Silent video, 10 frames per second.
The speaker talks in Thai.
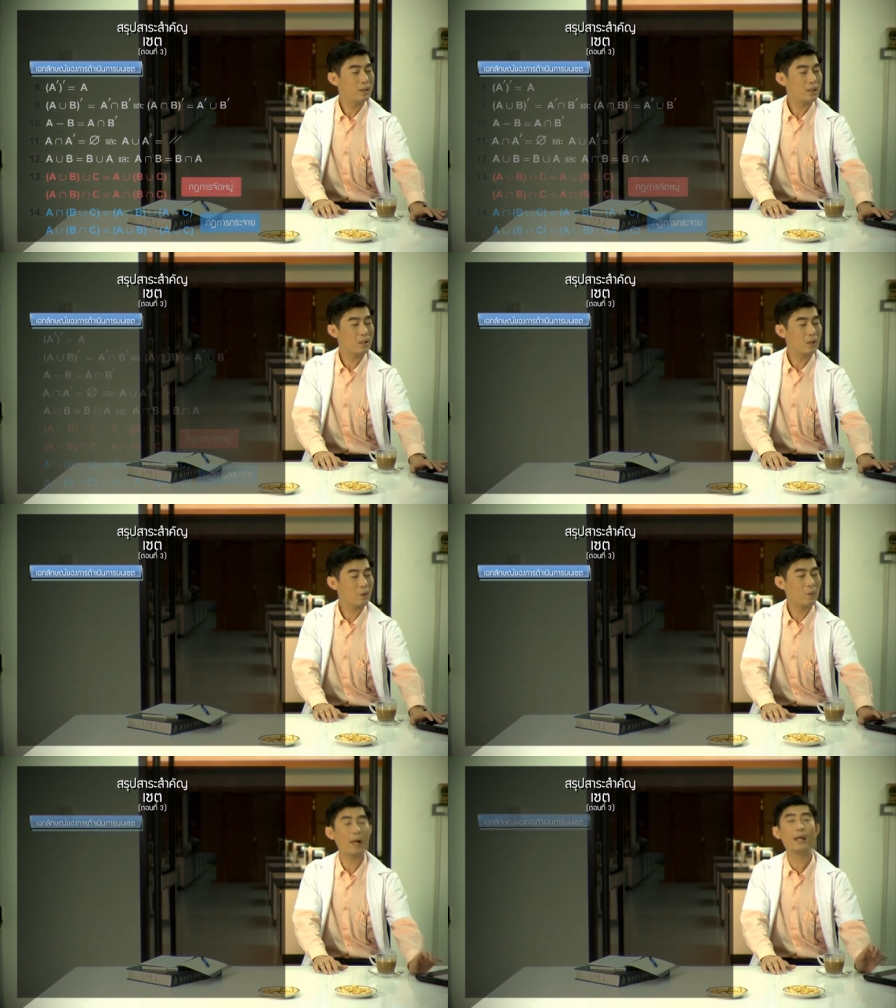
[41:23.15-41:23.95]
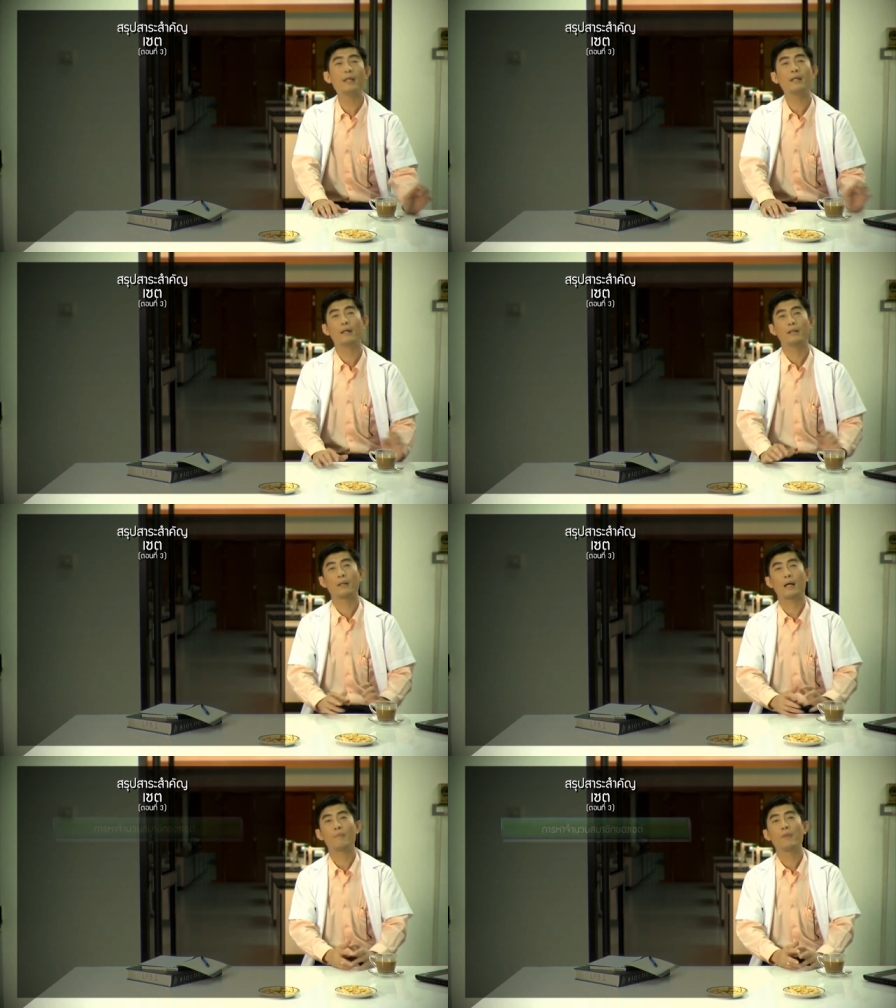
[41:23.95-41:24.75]
ที่ครูให้เนี่ย
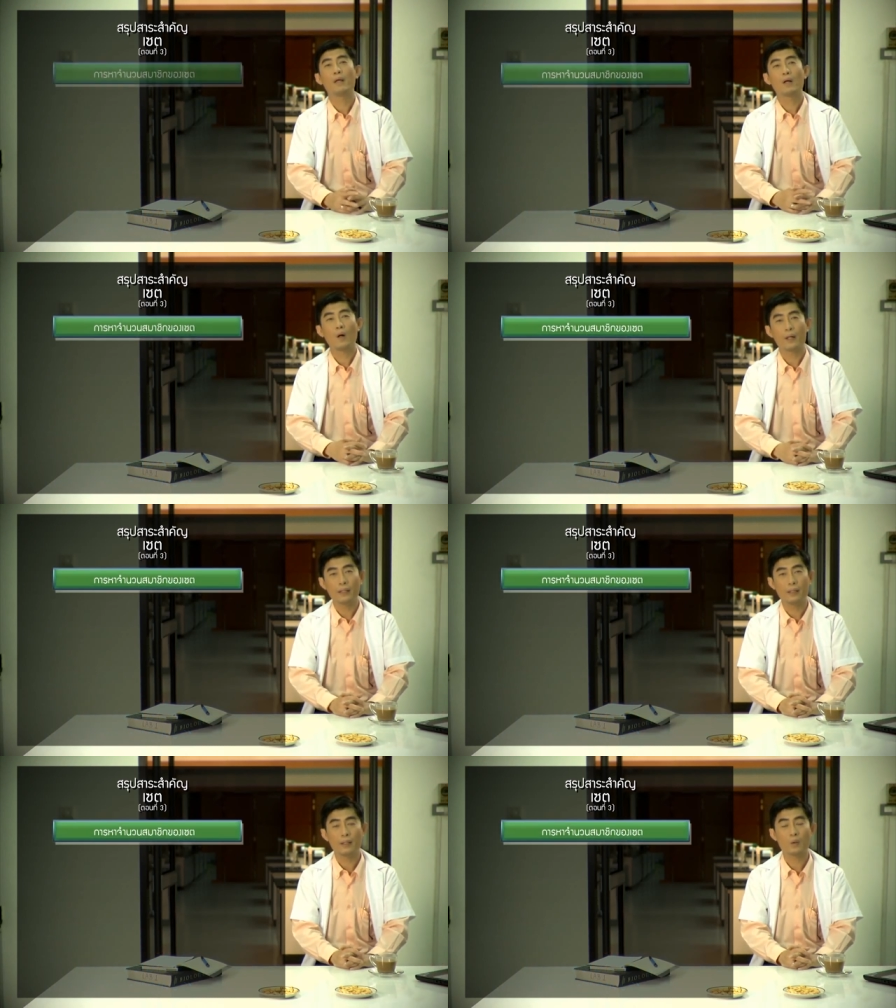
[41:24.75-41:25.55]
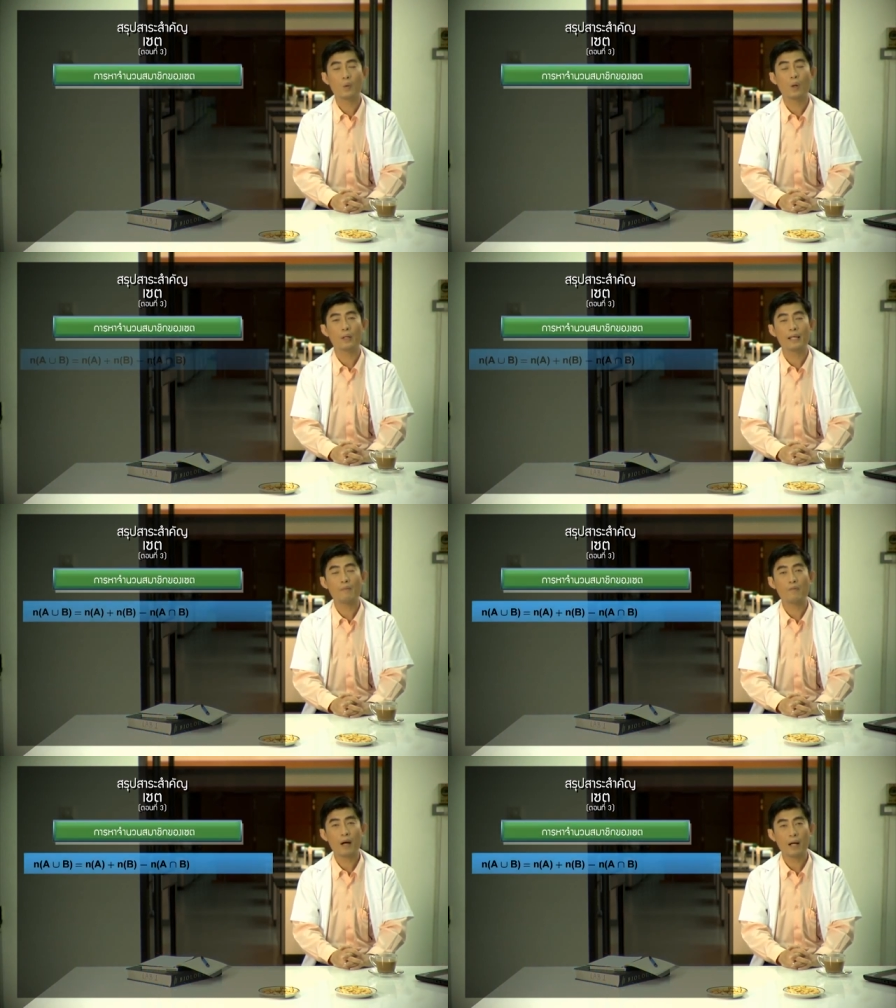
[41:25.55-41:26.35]
นะครับก่อนอื่นเนี่ยครูขอ
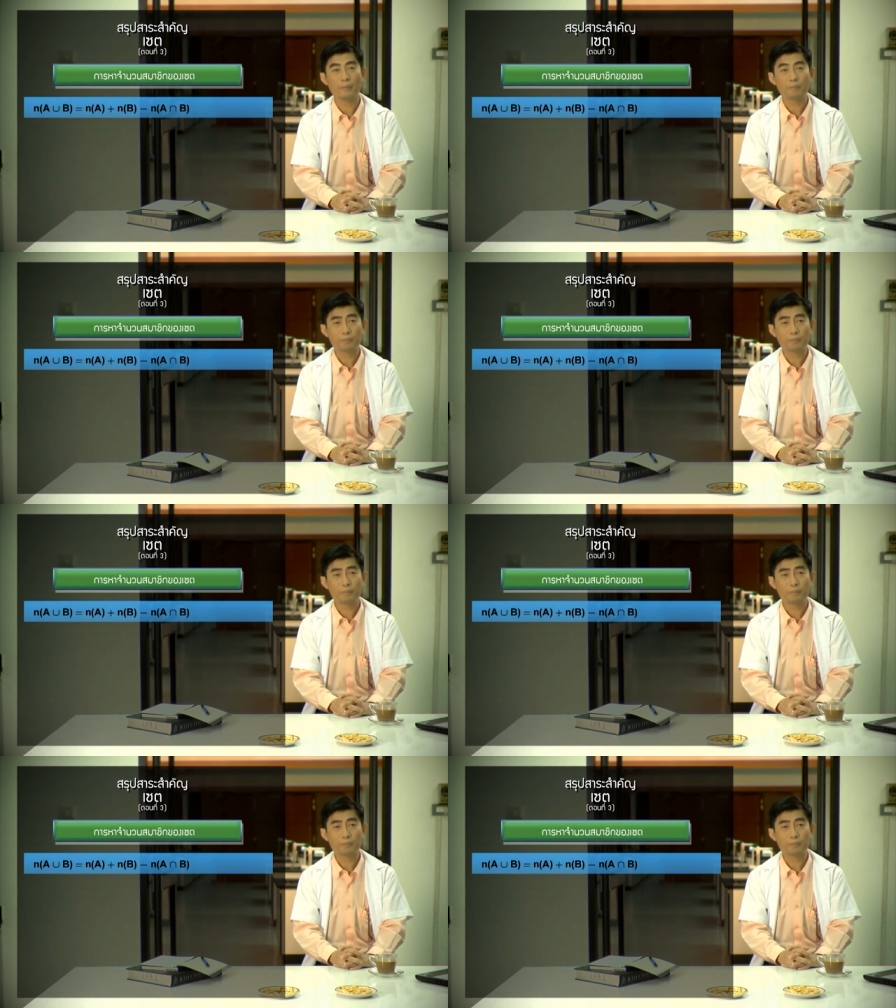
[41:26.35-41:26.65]
ย้ำว่า